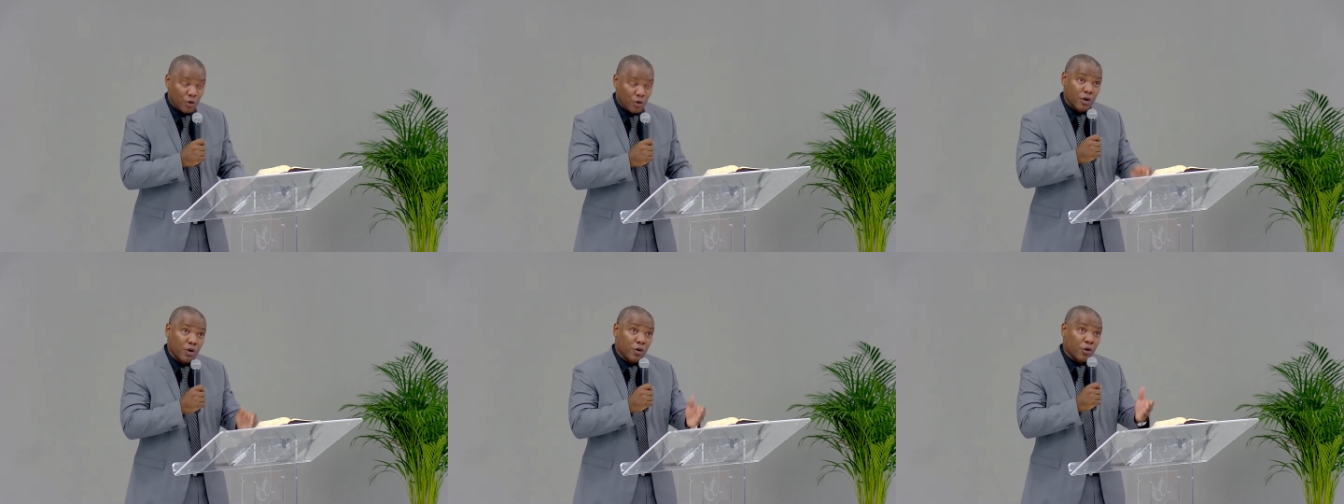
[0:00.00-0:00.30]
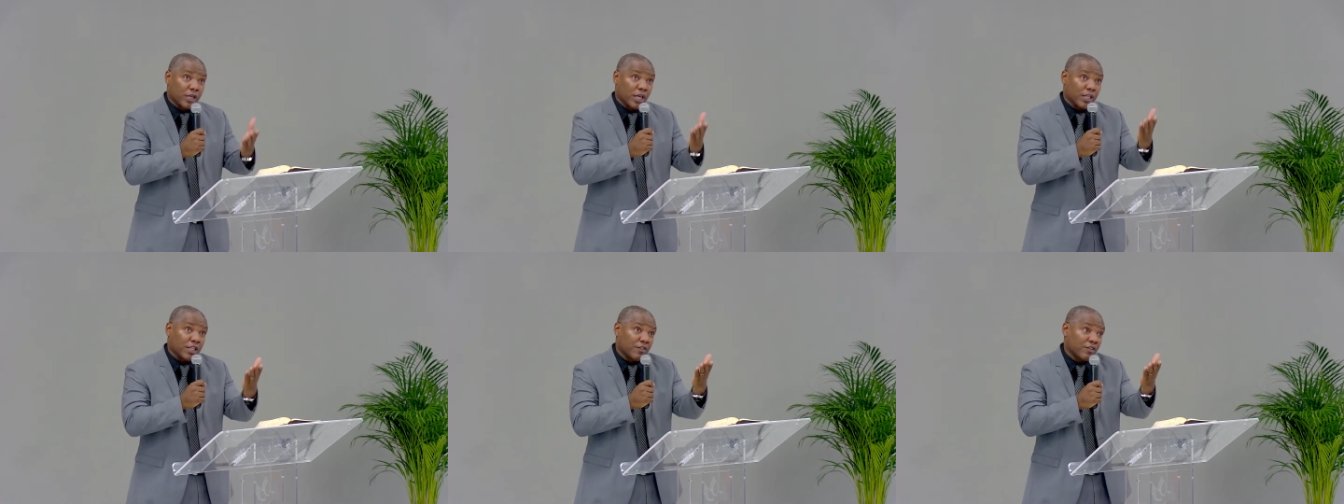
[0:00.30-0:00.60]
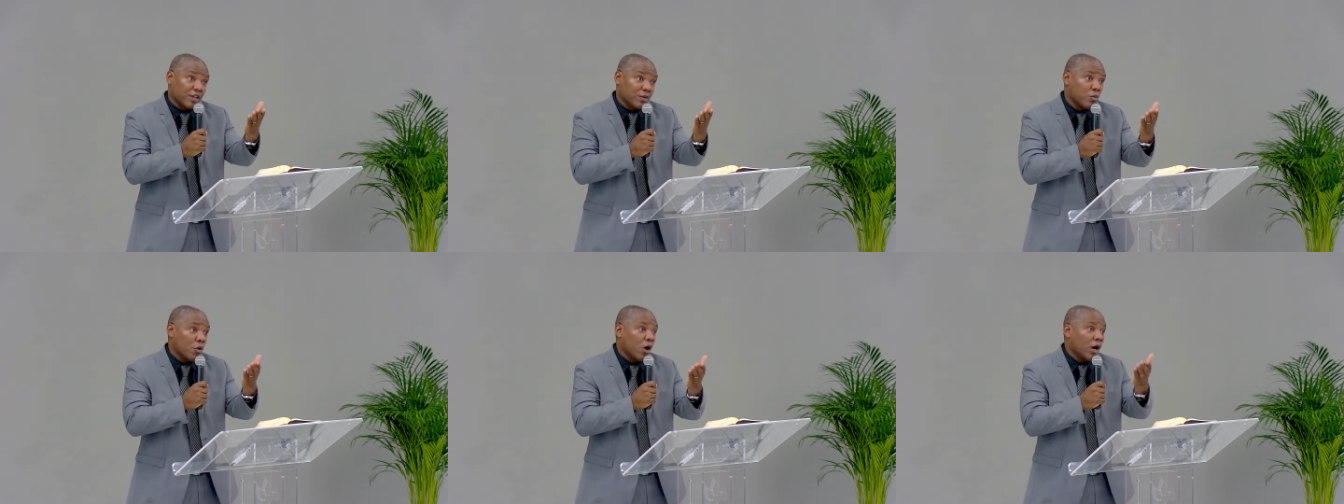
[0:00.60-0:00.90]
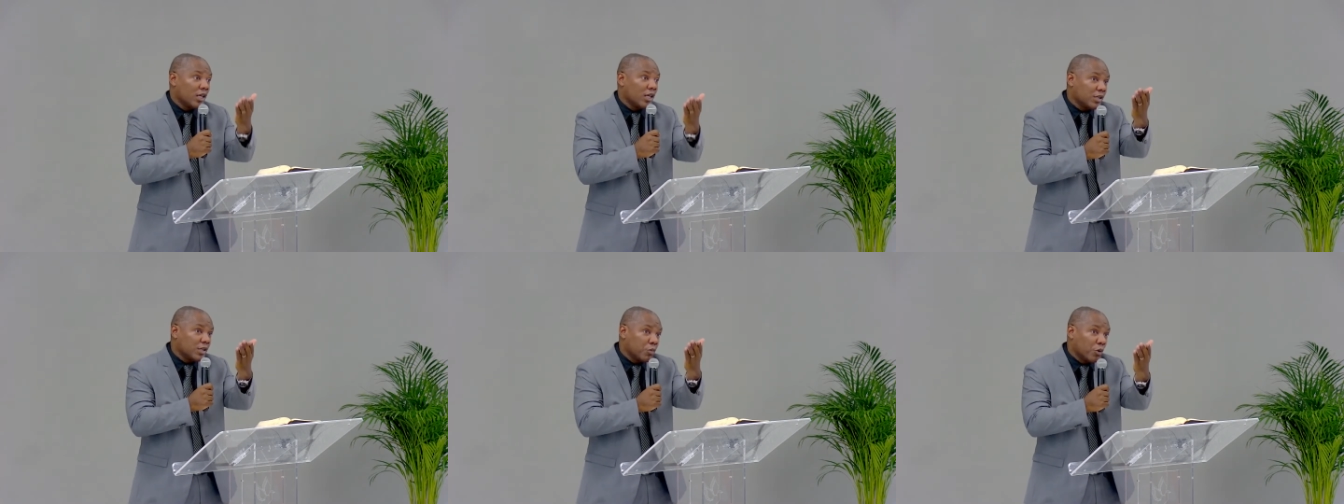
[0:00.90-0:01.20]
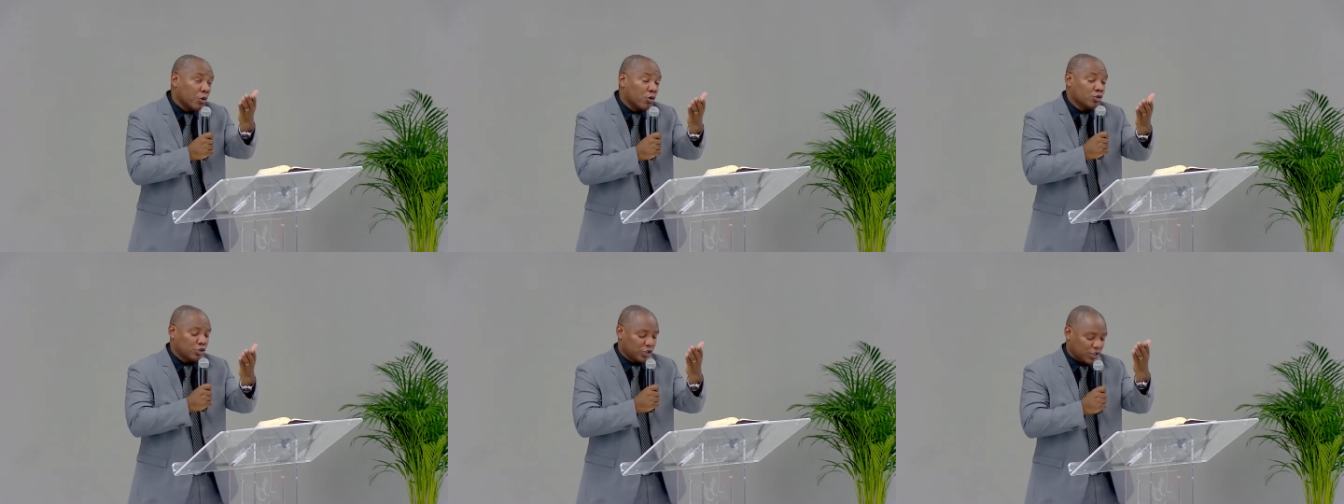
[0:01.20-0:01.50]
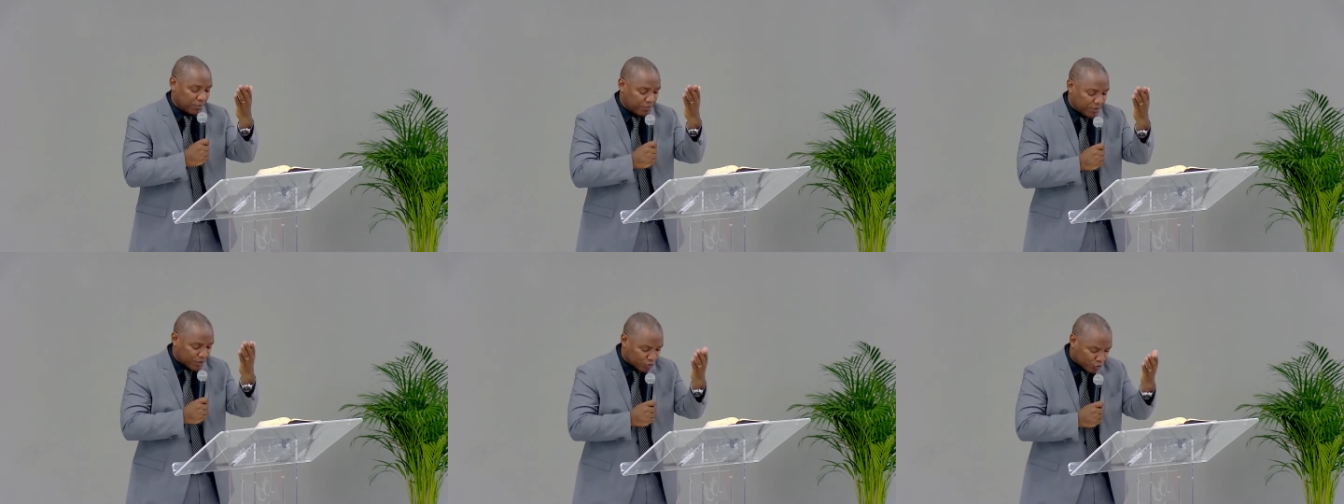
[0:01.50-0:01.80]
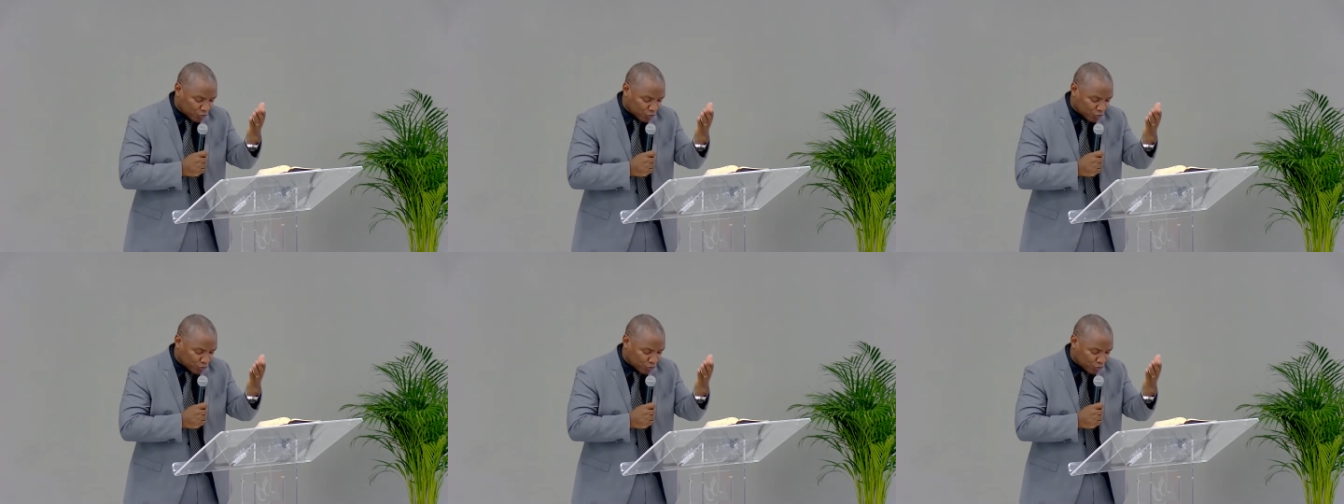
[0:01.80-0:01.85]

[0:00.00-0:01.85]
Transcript: Regardez avec moi, Hébreux chapitre